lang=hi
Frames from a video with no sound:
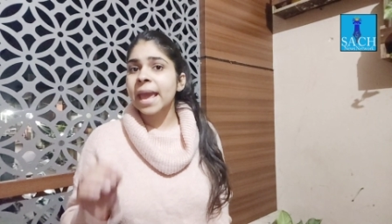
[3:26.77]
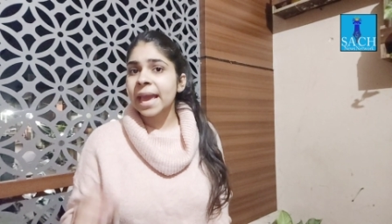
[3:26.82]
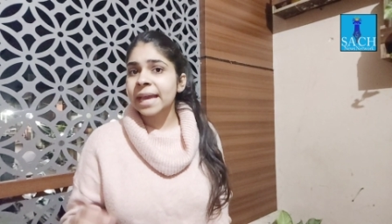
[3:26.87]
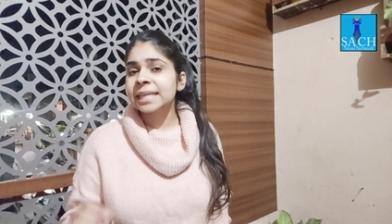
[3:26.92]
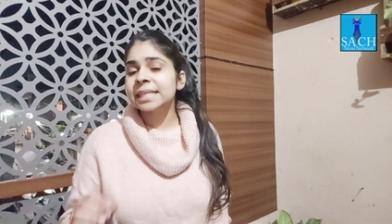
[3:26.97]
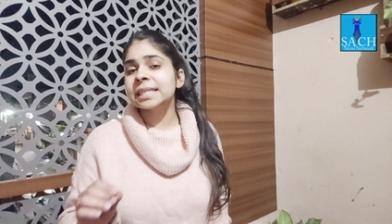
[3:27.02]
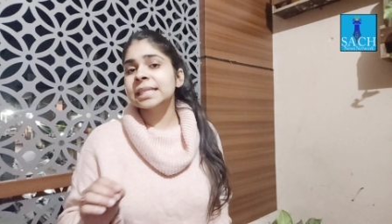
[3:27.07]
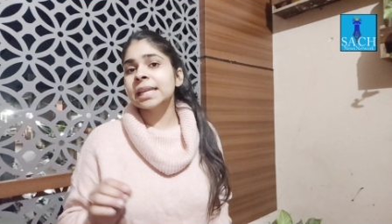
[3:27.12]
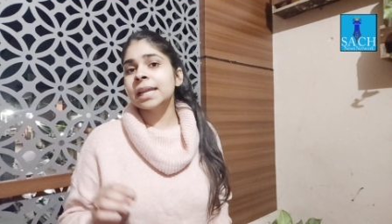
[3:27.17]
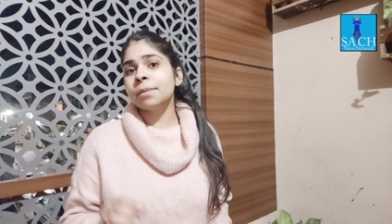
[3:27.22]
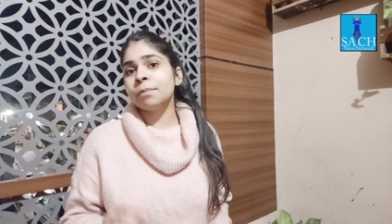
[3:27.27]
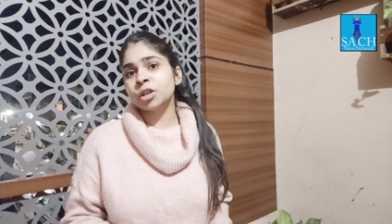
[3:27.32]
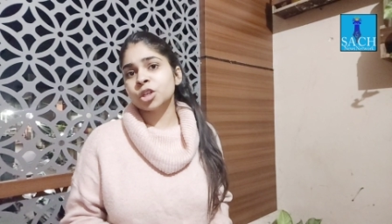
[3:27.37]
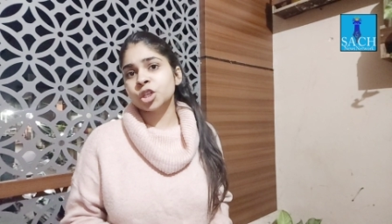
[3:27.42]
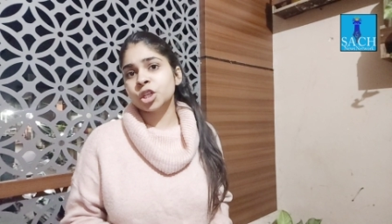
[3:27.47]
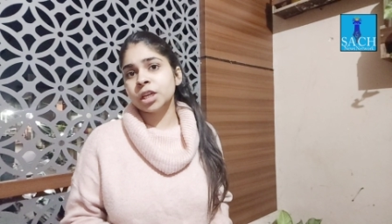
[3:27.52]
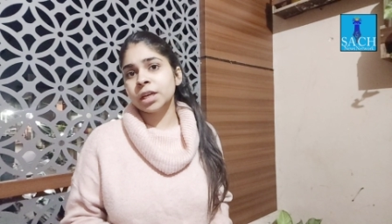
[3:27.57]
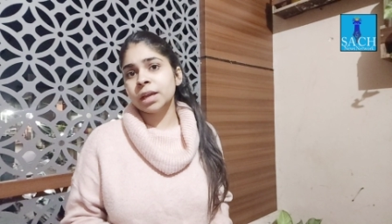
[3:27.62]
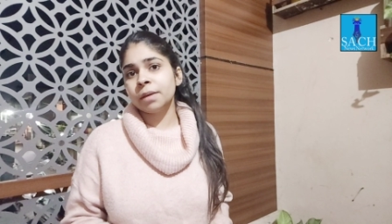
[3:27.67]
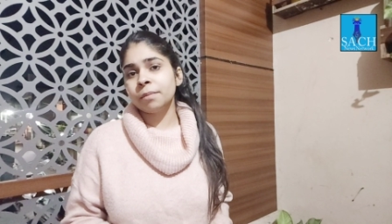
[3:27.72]
एक्सरे
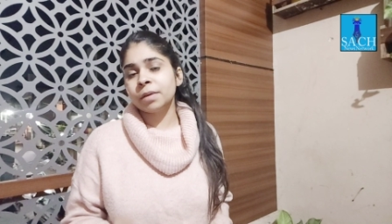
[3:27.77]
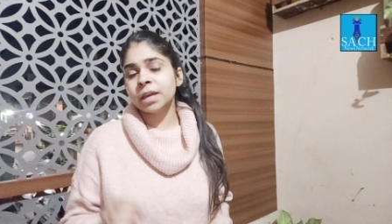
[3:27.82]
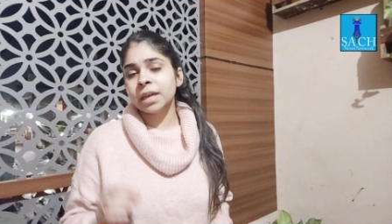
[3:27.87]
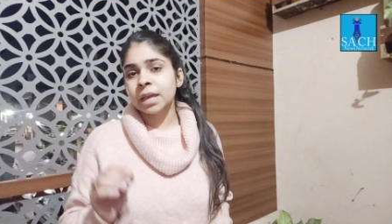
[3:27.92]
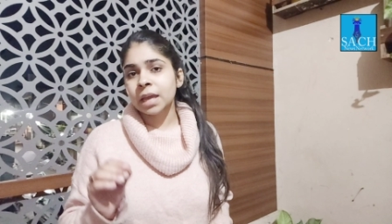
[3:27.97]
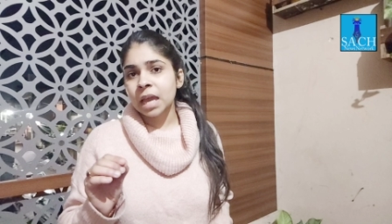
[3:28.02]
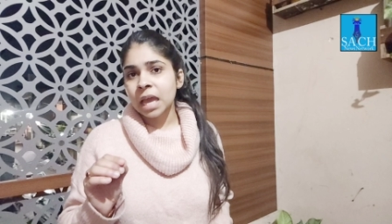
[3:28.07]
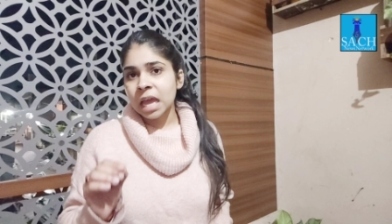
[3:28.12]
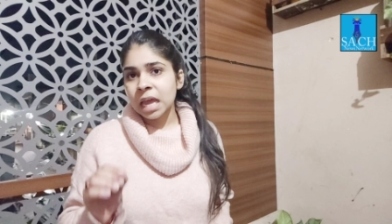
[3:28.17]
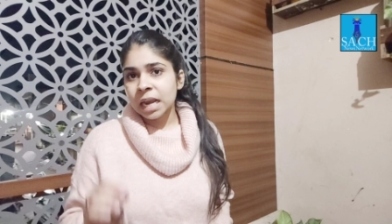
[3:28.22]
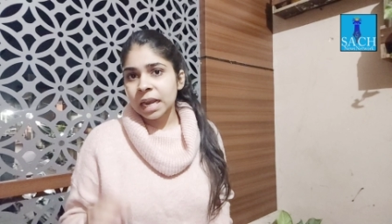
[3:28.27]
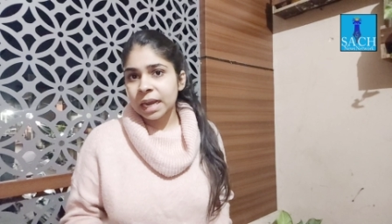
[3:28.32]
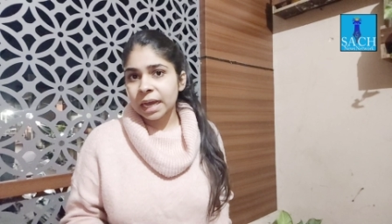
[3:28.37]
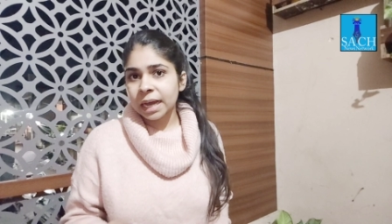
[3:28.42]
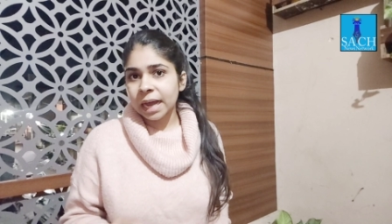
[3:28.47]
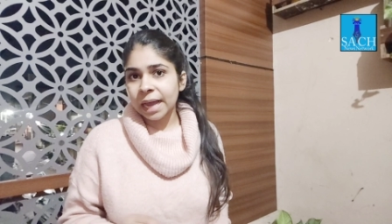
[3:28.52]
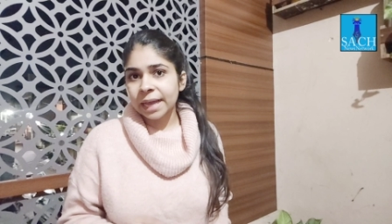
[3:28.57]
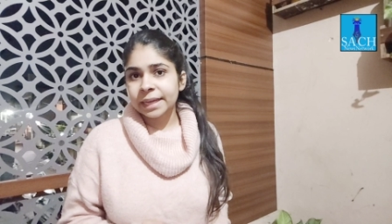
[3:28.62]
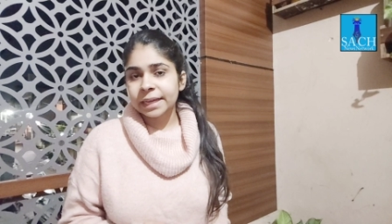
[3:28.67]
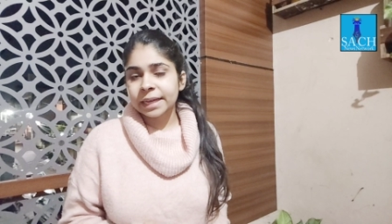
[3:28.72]
मशीनें भी
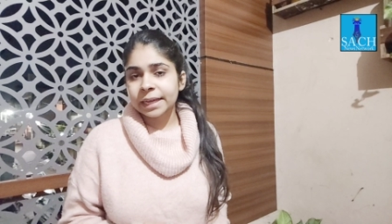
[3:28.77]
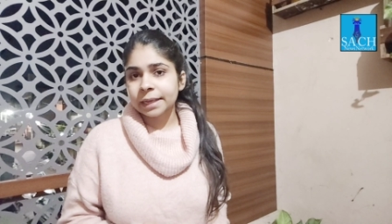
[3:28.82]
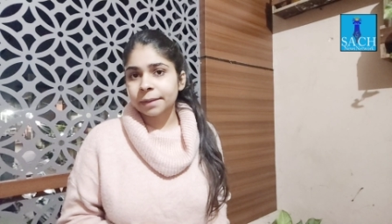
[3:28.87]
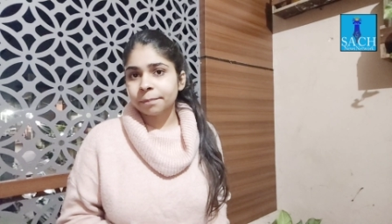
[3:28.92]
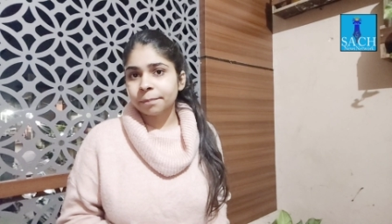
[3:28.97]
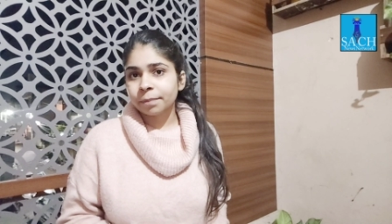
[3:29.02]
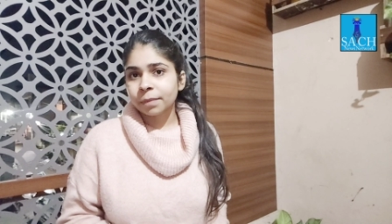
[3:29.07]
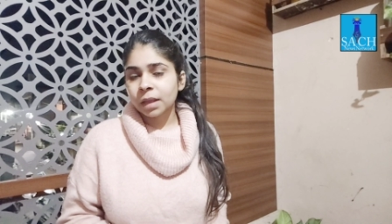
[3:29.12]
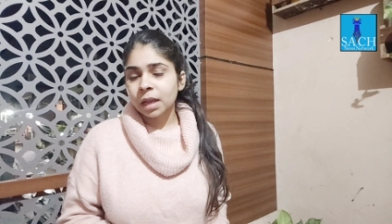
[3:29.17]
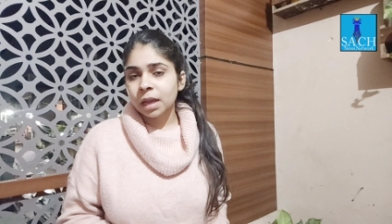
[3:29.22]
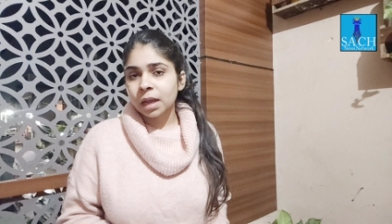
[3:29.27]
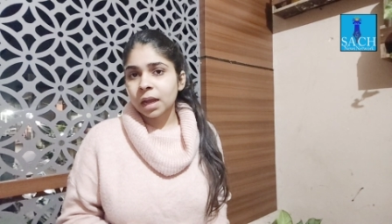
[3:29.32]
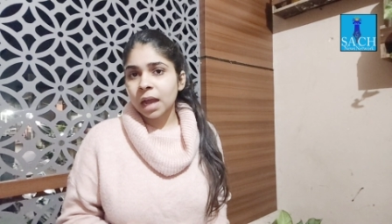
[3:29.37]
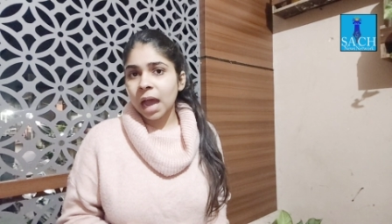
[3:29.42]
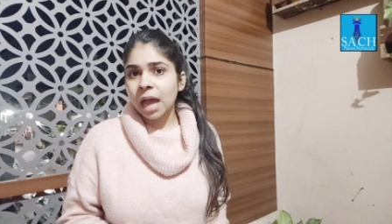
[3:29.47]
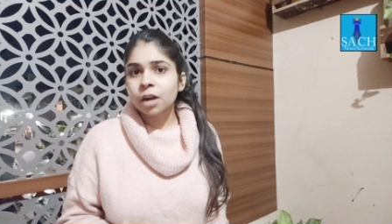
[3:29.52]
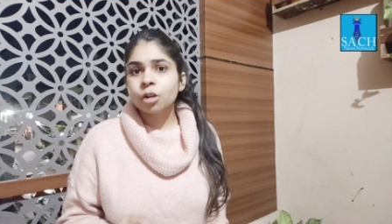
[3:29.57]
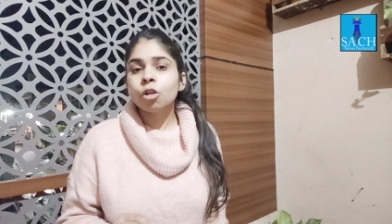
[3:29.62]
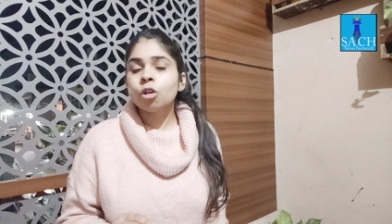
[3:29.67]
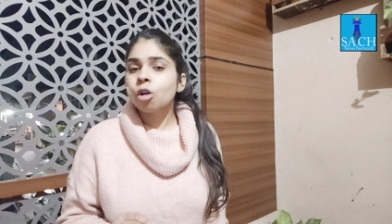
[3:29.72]
लगाई गई
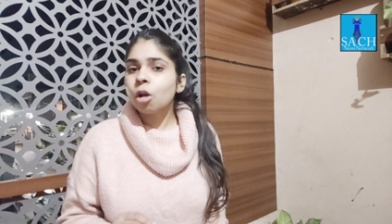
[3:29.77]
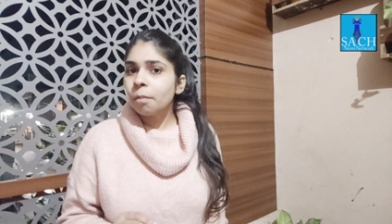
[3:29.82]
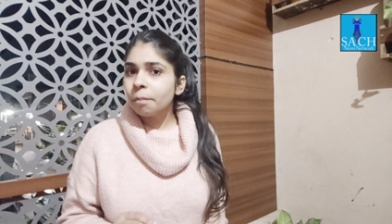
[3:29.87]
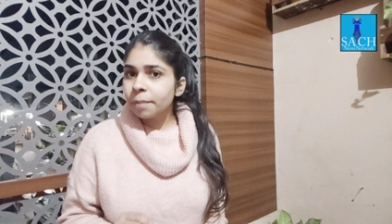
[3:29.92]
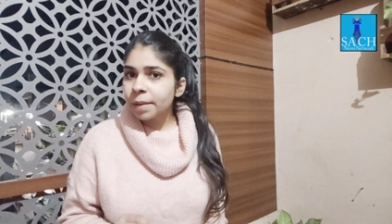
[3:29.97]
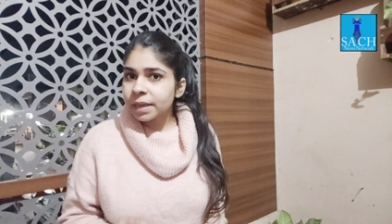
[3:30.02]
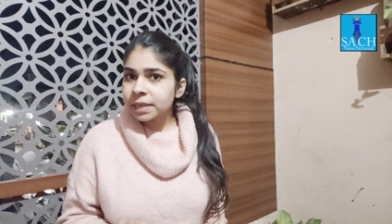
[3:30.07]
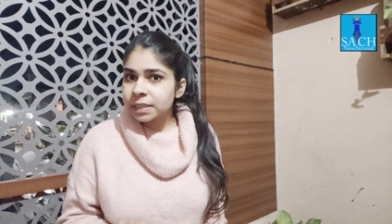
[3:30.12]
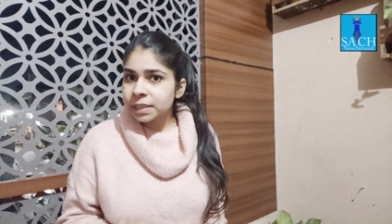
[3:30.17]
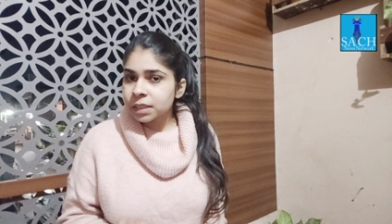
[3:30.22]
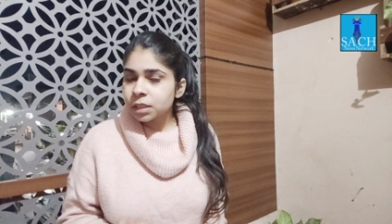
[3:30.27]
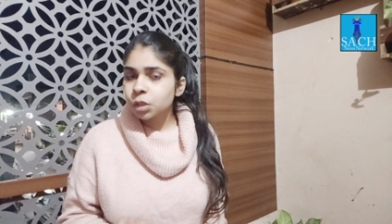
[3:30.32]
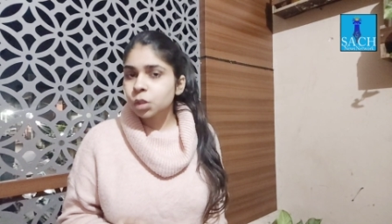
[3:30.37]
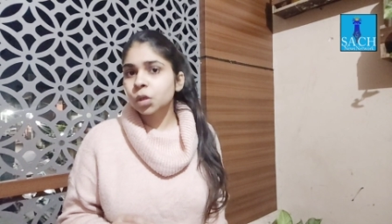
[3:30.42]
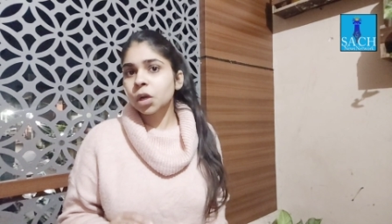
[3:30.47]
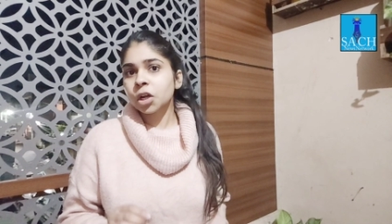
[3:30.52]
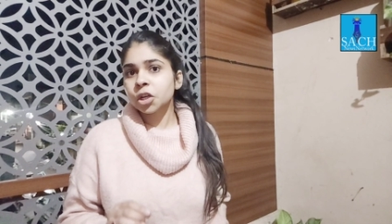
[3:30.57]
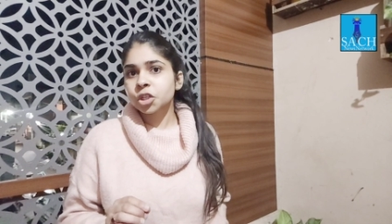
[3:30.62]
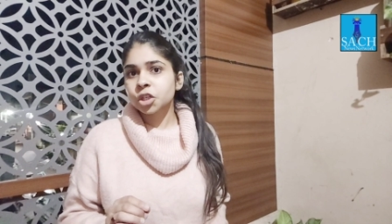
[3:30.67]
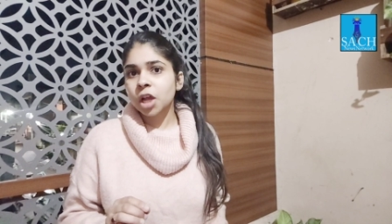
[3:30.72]
कार्गो कॉम्प्लेक्स की
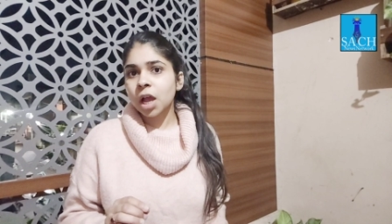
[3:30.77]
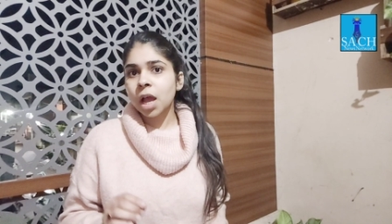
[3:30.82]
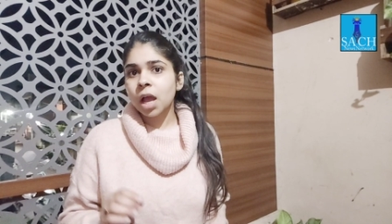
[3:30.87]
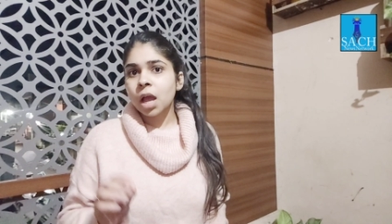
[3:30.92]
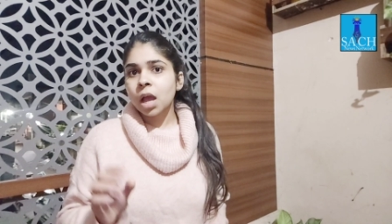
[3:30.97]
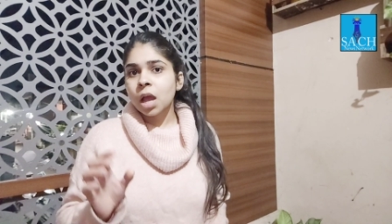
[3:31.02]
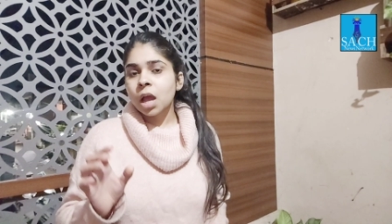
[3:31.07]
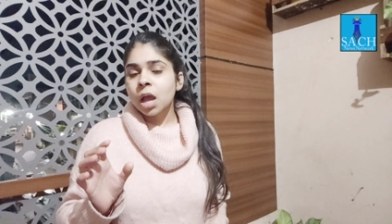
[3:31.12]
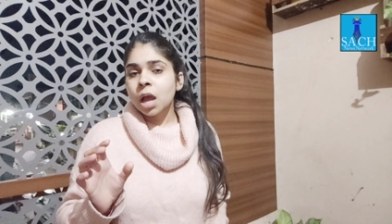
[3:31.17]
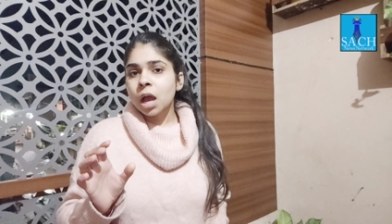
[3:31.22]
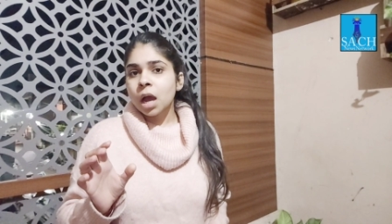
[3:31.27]
सुरक्षा